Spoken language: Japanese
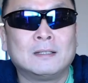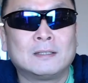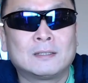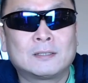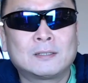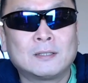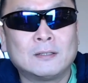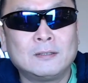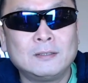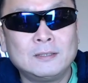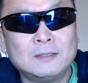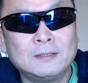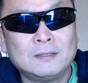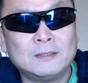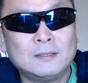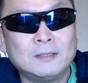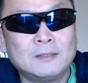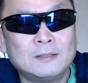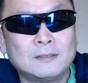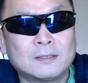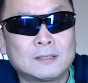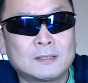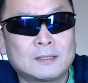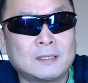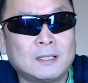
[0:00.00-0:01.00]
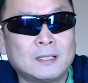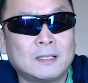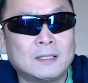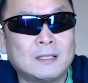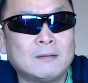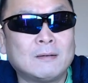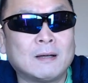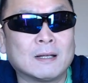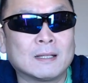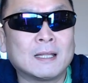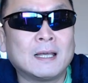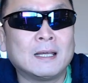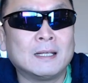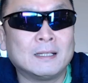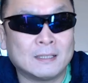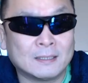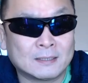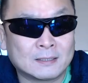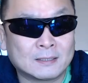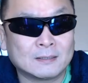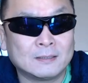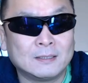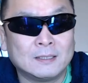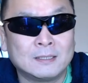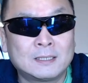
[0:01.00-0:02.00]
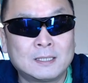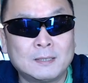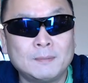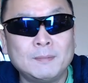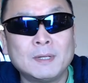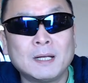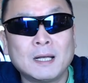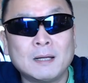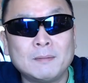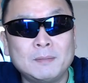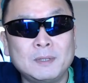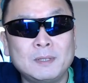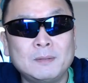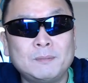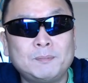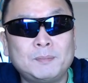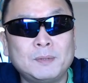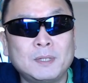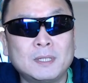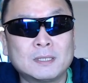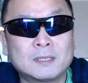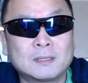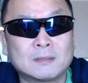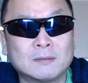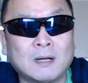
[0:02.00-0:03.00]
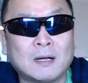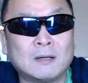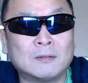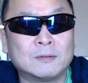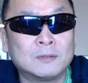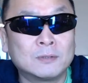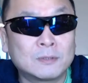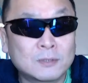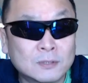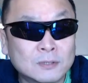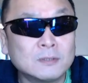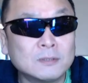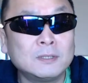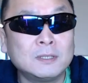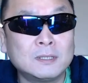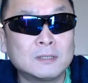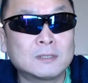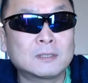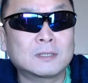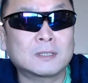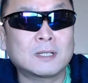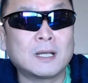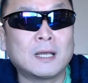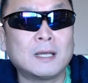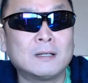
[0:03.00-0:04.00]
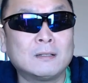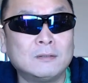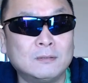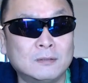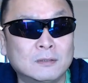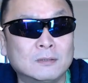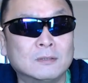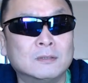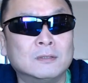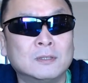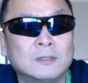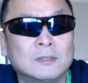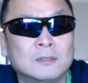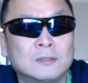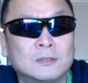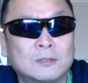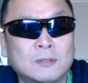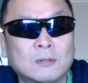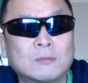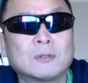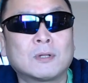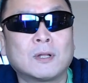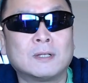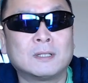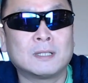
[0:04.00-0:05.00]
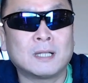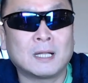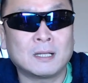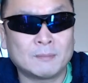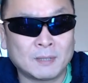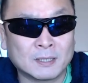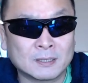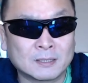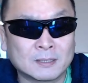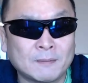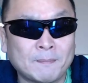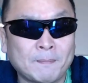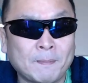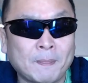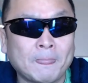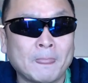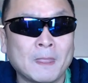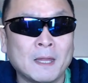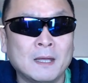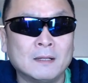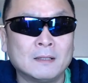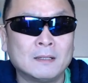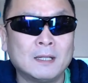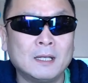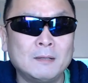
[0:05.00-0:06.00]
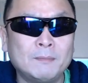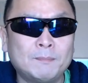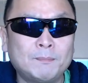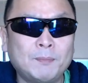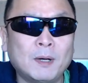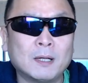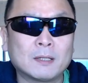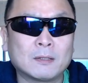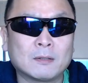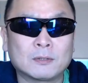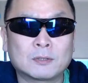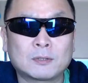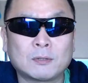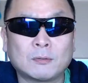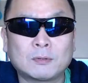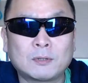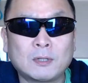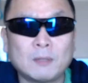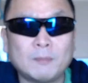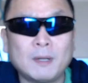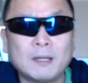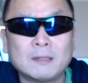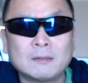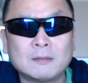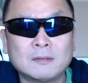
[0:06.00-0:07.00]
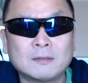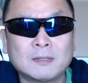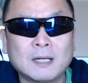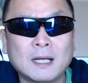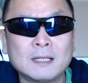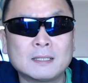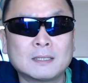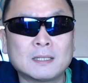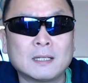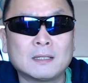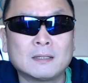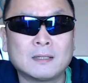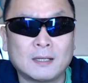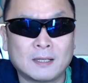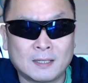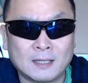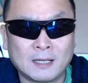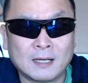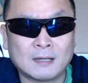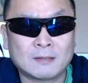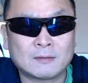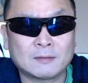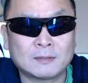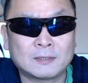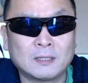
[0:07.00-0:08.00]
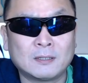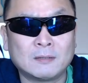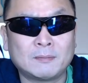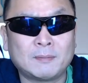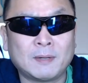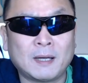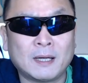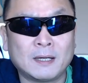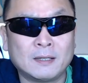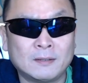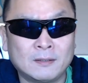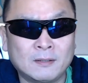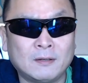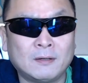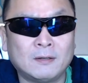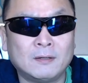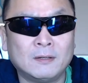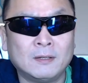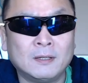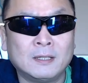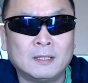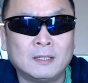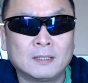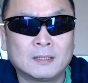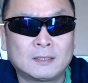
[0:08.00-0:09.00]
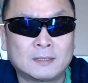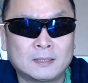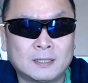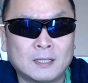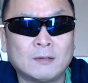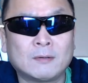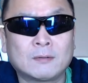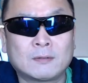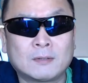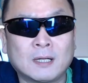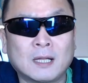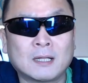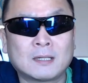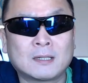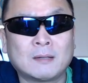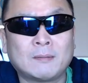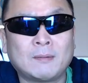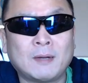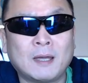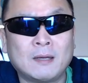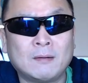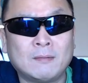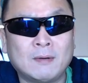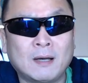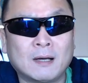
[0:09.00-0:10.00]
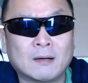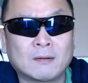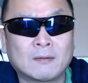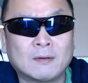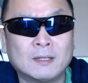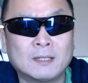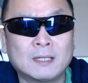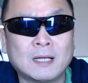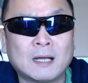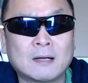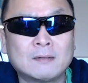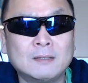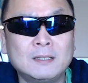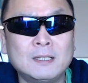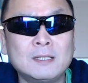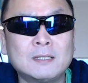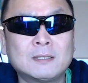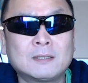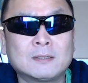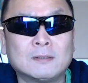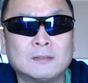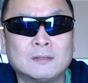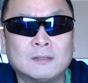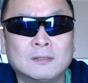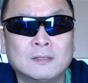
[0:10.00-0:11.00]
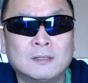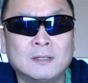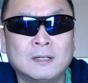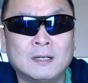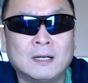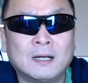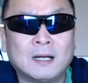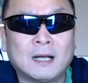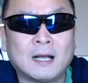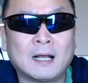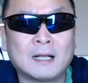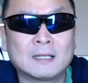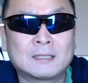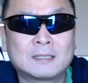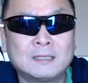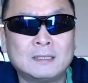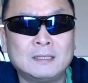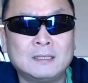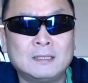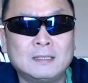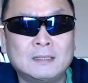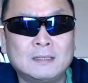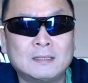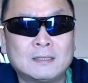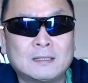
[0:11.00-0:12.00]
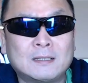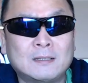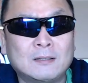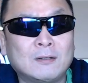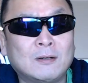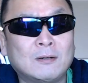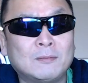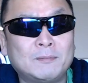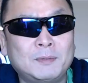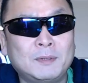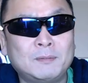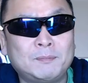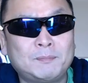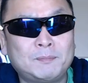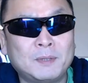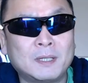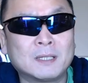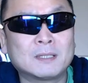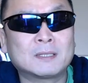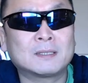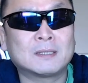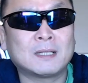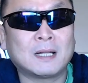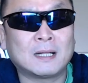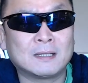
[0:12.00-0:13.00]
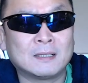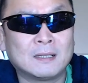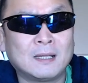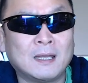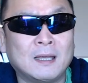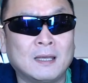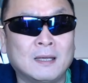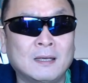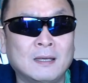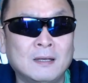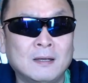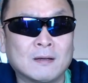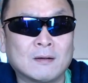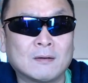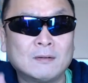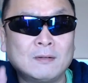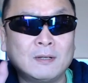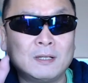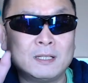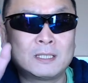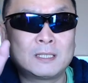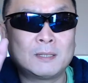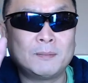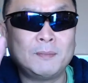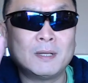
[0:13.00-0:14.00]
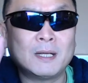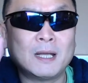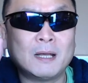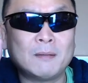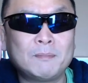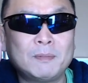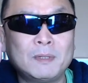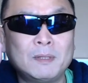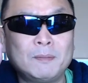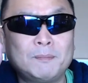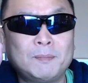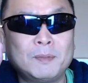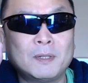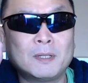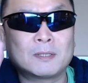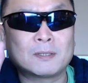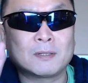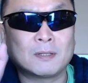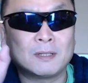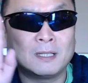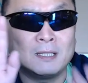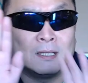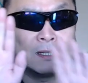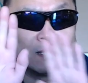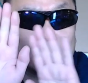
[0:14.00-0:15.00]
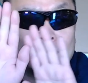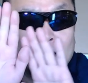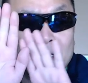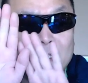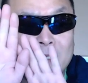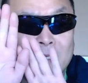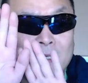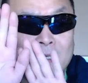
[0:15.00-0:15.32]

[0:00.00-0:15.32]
そういう規制ではないです。1メガ BPS は普通に使える速度になります。で一方あのソフトバンク回線で契約している場合の規制を食らった場合はこれ120 8キロ BPS なんでこの1メガ BPS より